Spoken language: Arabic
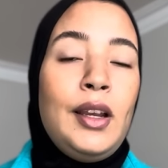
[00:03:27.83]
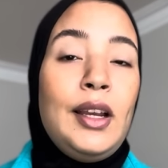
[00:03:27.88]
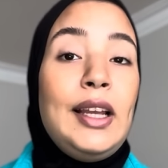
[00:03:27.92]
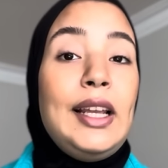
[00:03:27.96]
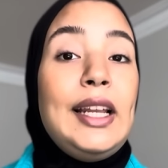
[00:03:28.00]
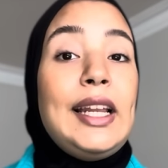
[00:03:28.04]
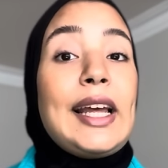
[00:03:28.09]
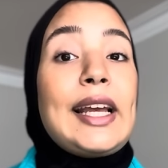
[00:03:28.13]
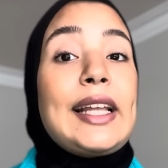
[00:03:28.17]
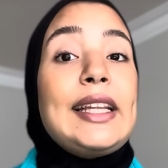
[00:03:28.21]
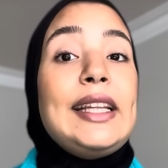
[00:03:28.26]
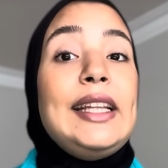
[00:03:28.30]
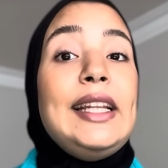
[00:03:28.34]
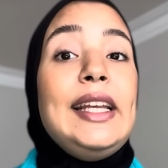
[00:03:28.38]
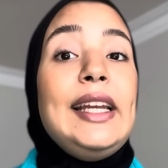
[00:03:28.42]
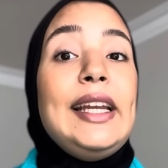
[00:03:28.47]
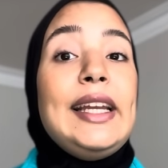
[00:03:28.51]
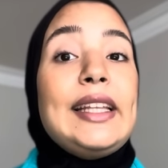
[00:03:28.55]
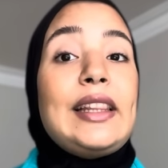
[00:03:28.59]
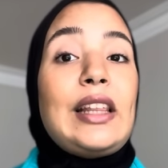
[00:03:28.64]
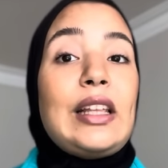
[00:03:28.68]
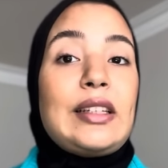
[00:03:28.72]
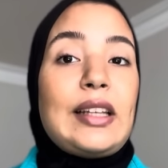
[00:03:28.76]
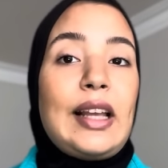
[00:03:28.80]
لغد لي
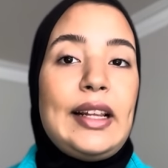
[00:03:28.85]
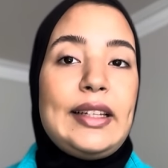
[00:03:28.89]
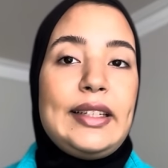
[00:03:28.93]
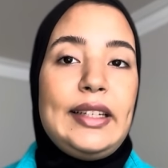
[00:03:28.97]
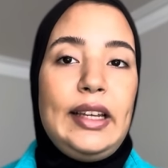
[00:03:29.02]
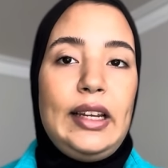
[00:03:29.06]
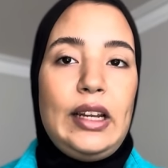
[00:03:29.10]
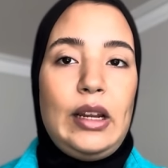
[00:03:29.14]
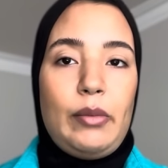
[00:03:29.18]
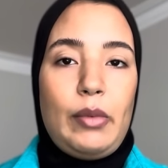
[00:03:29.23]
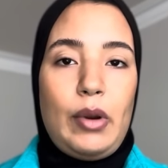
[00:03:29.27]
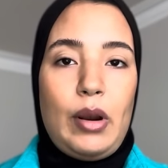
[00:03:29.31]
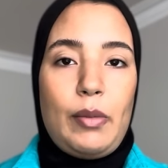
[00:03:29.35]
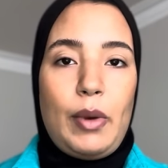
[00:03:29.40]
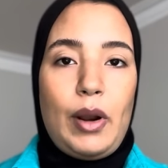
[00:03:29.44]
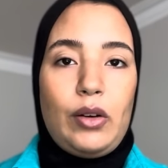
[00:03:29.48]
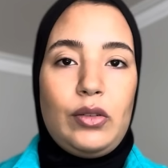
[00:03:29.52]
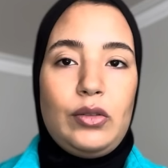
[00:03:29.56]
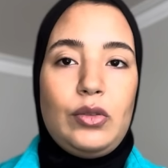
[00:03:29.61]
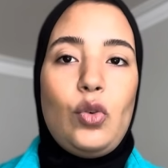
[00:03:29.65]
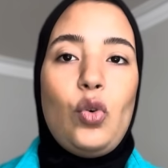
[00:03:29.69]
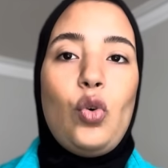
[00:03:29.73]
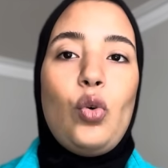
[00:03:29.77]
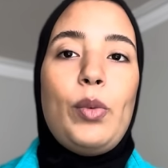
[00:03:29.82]
عيطات خالتي على ماما
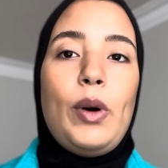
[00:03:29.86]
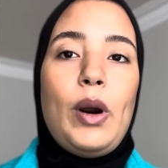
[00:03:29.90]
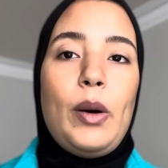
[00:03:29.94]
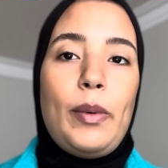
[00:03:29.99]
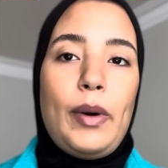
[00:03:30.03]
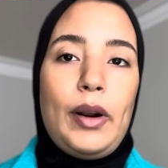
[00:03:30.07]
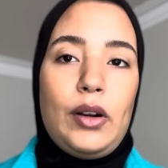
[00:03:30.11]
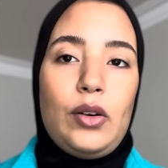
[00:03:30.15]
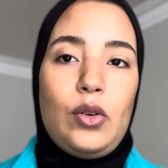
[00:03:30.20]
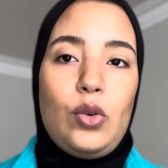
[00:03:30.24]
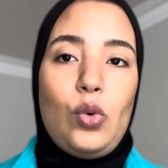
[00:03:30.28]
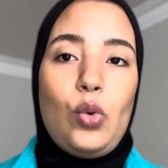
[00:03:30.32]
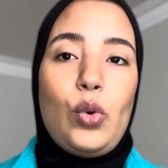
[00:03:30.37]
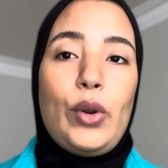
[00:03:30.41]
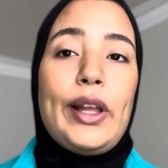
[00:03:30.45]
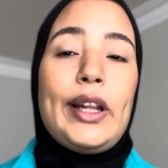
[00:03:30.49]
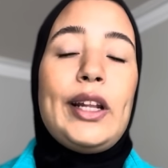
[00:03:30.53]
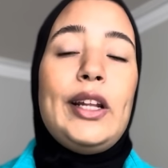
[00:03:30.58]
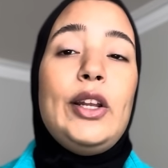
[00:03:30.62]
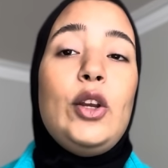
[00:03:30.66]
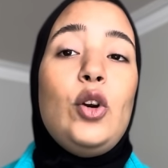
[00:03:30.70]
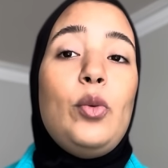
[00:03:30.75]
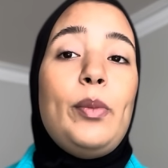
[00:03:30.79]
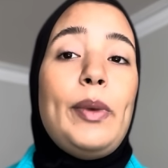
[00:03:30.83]
وبابا وقالت
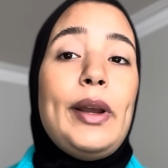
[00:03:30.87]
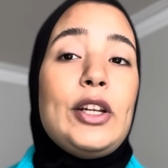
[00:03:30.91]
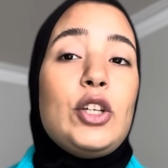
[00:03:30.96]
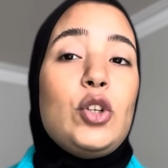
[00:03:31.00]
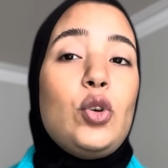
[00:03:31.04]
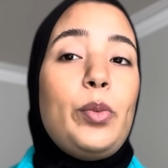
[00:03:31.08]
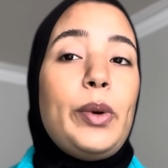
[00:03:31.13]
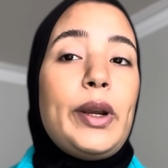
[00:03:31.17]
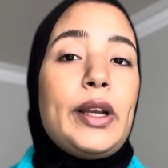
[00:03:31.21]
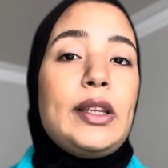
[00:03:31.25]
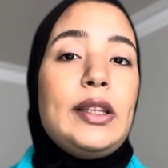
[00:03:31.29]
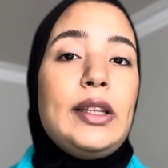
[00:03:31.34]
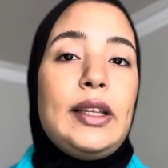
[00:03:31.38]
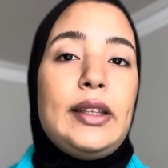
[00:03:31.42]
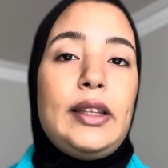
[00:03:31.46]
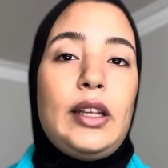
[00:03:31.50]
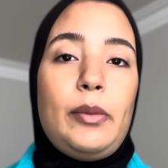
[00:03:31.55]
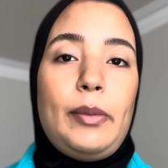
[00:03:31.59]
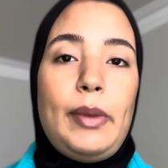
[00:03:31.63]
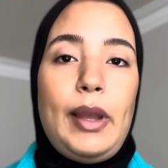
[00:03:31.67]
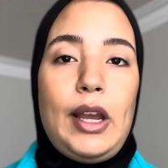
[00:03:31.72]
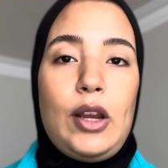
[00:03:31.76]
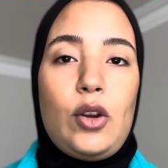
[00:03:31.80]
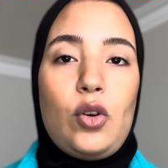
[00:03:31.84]
لهم اجو بغيت نهضر
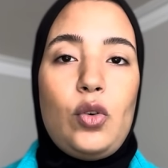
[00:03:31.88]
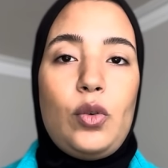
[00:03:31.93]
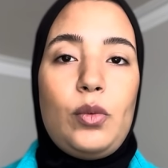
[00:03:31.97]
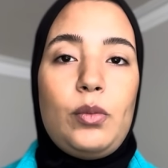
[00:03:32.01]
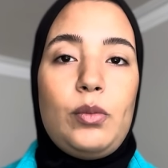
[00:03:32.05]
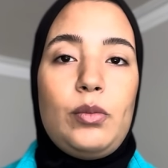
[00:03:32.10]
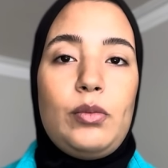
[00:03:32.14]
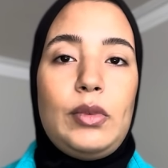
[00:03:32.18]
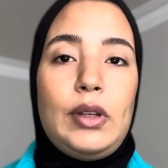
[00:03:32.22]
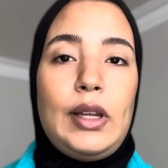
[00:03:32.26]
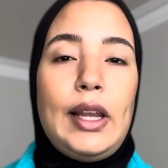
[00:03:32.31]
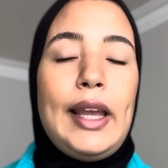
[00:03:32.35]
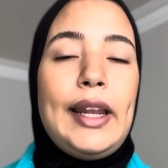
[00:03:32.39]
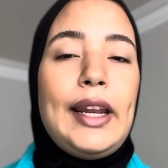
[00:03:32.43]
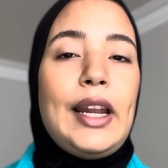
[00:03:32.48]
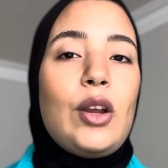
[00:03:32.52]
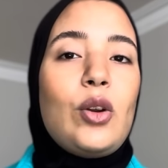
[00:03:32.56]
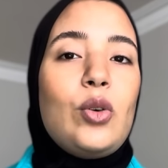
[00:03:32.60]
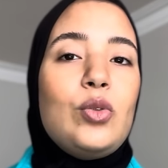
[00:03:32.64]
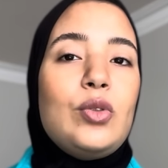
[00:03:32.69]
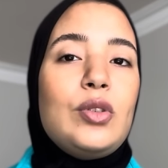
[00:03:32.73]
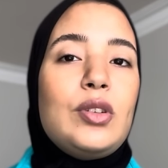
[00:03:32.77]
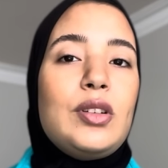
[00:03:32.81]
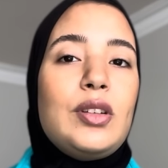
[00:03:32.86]
معاكم انا
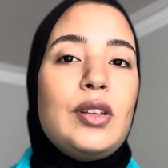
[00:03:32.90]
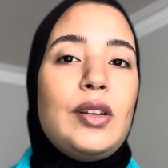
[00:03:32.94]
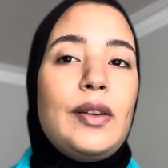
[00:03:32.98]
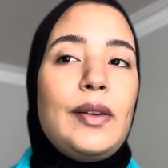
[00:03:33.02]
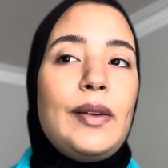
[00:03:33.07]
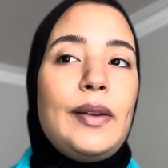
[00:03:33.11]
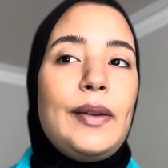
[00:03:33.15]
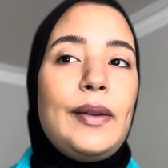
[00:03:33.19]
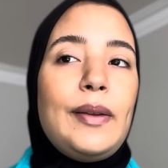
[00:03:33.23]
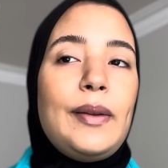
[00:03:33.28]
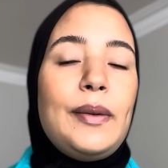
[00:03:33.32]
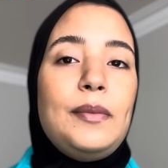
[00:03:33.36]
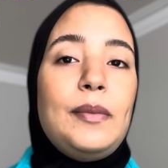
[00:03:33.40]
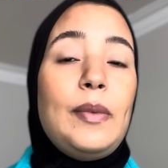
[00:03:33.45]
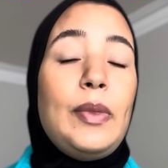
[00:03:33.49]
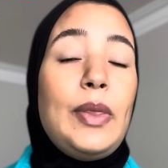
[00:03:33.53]
كنت آه،